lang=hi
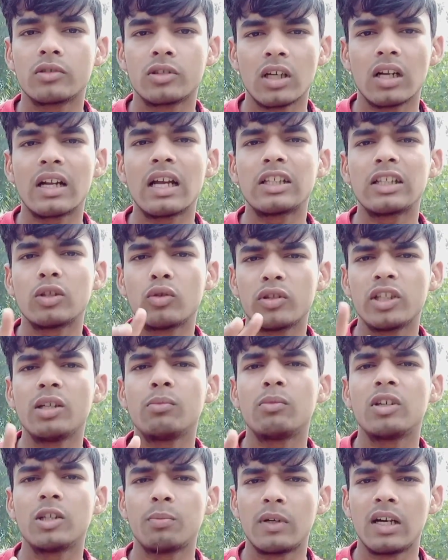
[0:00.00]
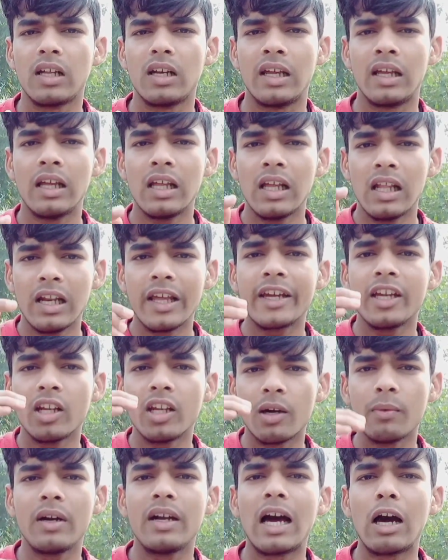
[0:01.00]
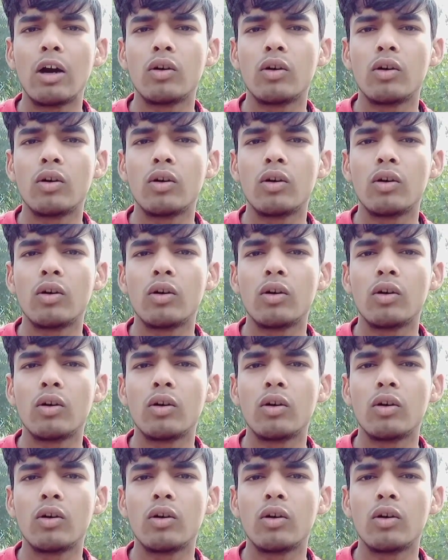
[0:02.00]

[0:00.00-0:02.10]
चल रहा था दो तीन मंथ पहले लेकिन अभी